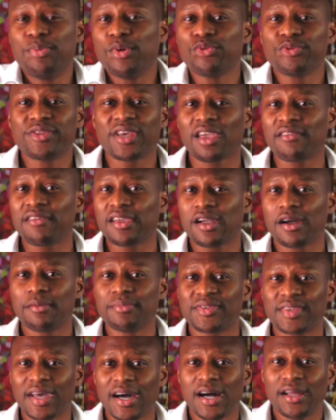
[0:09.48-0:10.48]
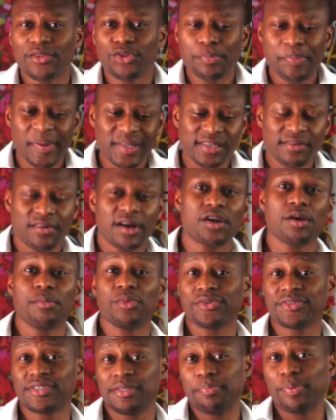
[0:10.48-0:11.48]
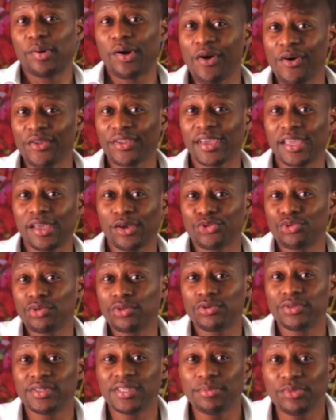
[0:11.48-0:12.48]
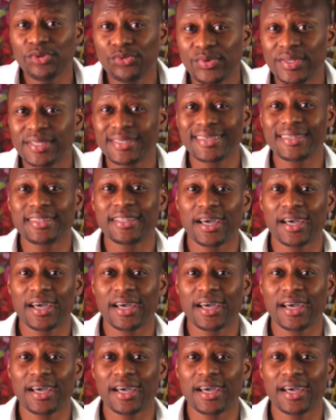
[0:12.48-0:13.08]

Il peut nous arriver comme ça de ne pas savoir comment s'y prendre et ensuite de diminuer ses